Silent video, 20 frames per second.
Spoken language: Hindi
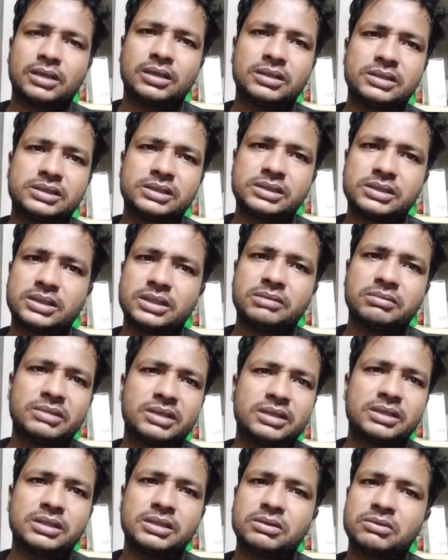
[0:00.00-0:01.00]
अगर जिस दिन
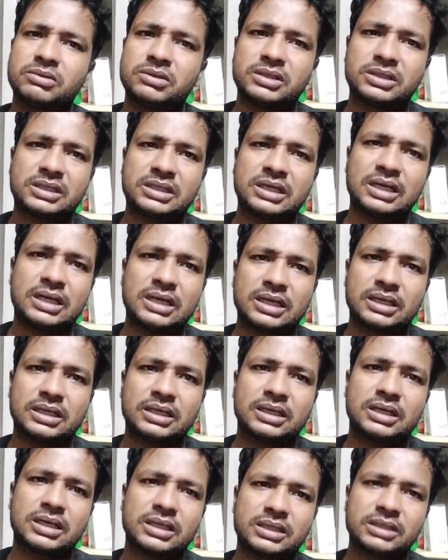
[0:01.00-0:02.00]
मेरे दिल को इतना
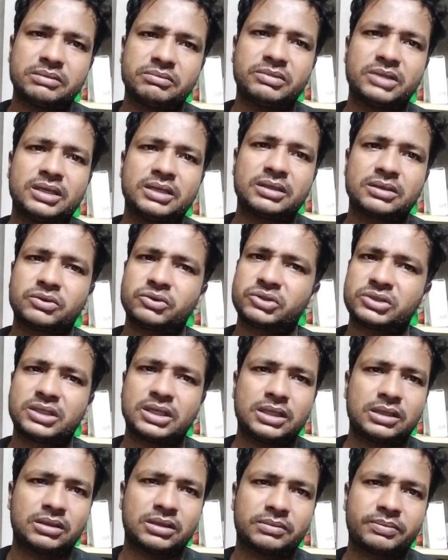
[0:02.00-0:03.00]
लगेगा कि मैं
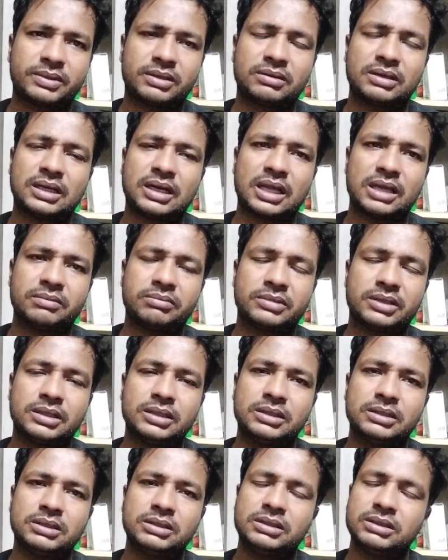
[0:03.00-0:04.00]
कुछ नहीं कर पाऊंगा लाइफ
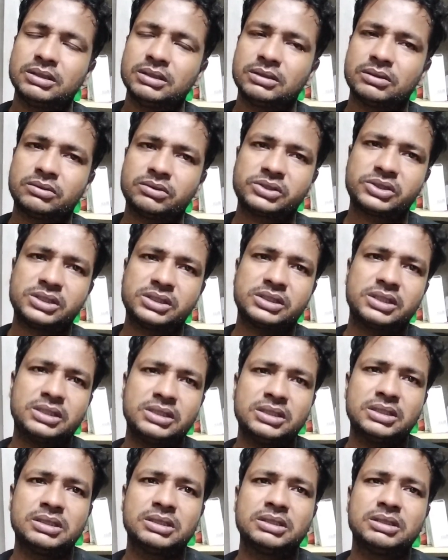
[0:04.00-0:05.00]
में उसी
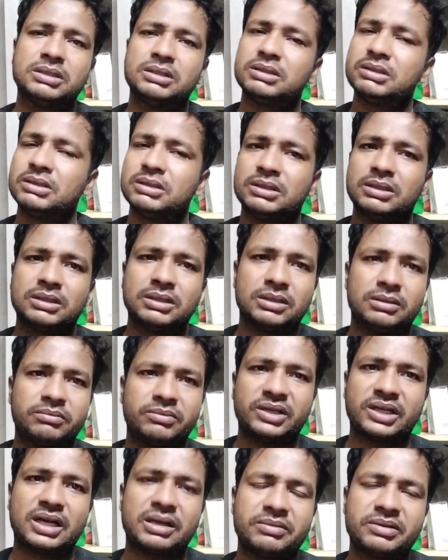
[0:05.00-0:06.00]
दिन
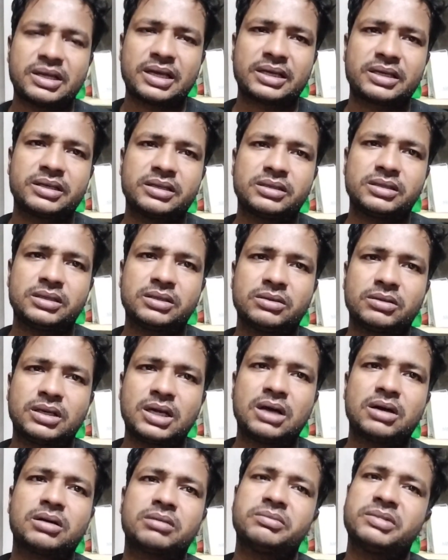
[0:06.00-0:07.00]
मेरा भी आखिरी दिन
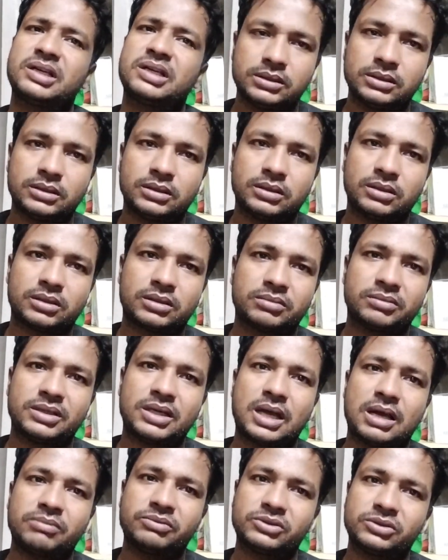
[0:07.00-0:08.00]
होगा और और
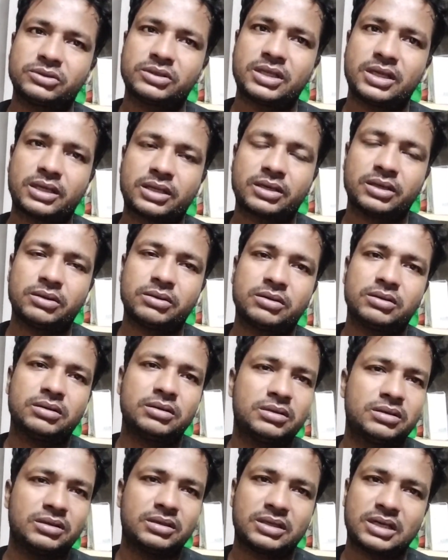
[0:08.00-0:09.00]
मैं आप जो देख रहे हो
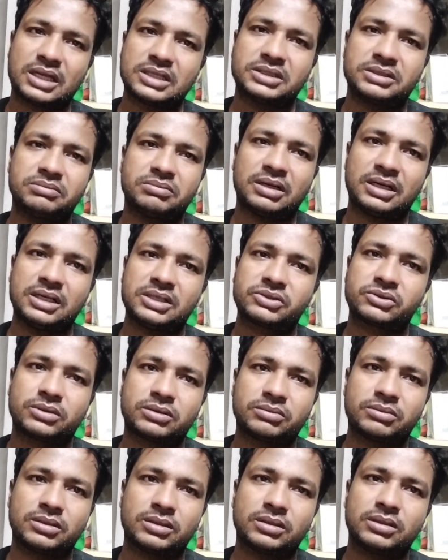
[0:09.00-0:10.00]
राजीव
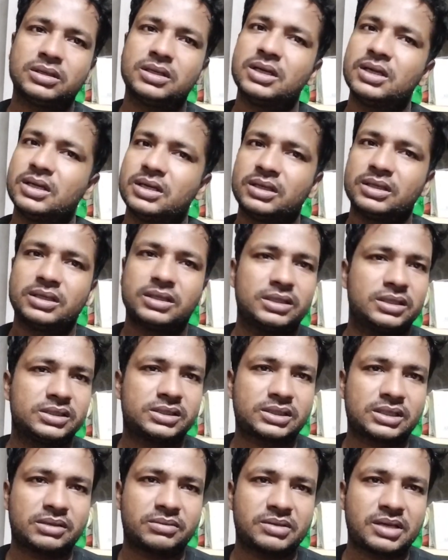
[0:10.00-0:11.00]
बालेश्वर ब्लॉग
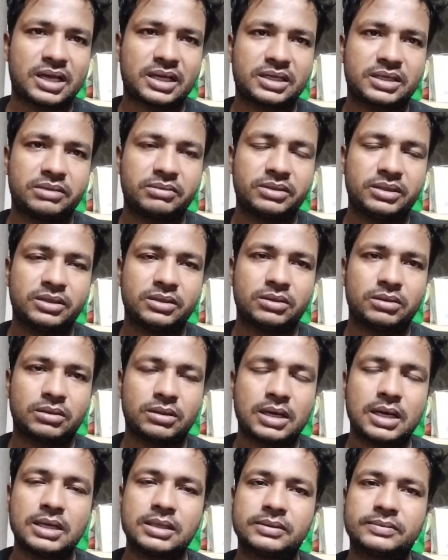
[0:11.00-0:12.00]
इसका भी आखिरी वीडियो
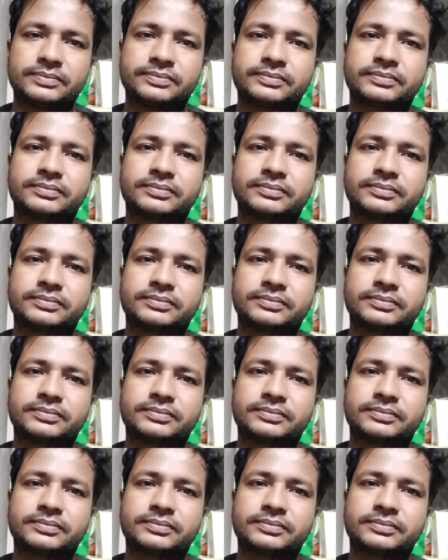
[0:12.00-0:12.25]
होगा